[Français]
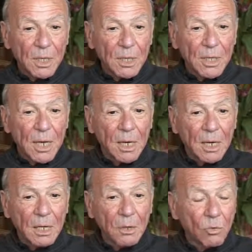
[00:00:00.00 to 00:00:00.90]
il y a
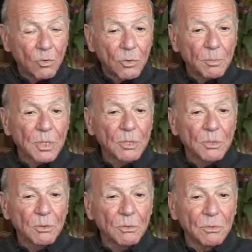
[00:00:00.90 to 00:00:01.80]
un groupe de
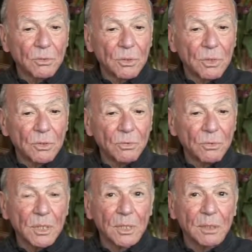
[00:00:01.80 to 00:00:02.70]
pression qui
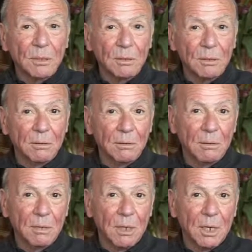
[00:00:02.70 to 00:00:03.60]
soutient
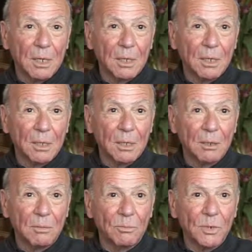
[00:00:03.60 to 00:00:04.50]
la
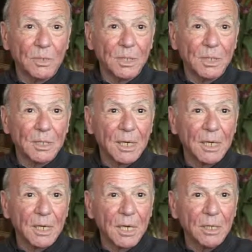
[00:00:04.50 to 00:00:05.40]
politique
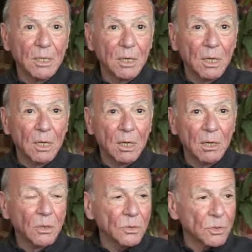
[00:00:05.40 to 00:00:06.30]
israélienne
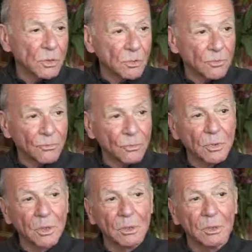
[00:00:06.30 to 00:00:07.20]
en se
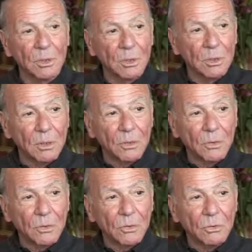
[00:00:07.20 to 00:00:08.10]
fondant
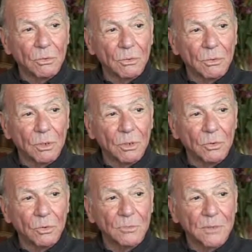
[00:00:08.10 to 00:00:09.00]
sur
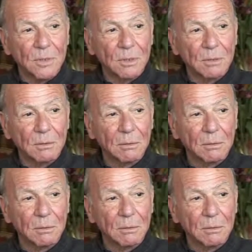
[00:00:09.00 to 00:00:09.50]
Auschwitz.